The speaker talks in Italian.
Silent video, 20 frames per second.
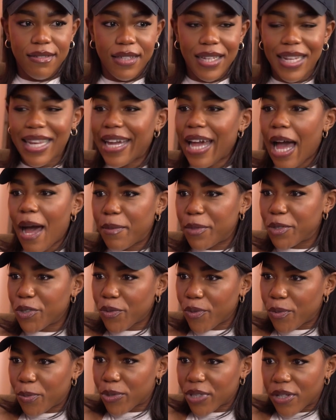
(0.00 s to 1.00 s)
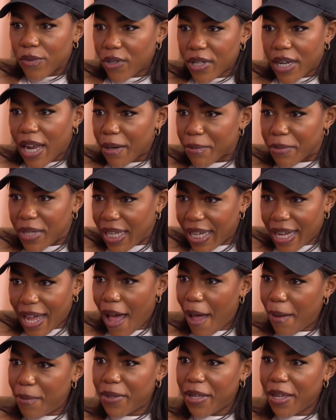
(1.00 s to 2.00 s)
di, legame dove potevo crearmi
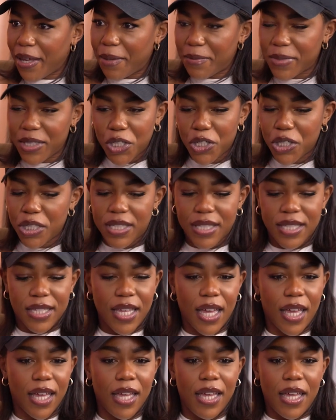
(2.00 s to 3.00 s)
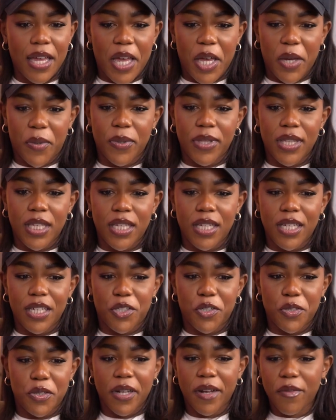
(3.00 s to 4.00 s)
legami, amicizie e quindi
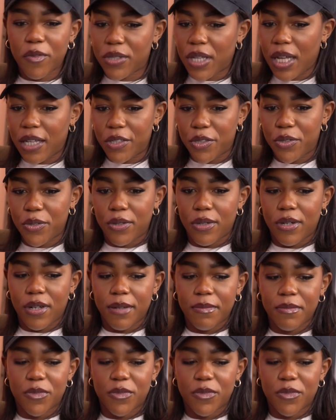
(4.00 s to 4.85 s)
ci tenevo tanto, a,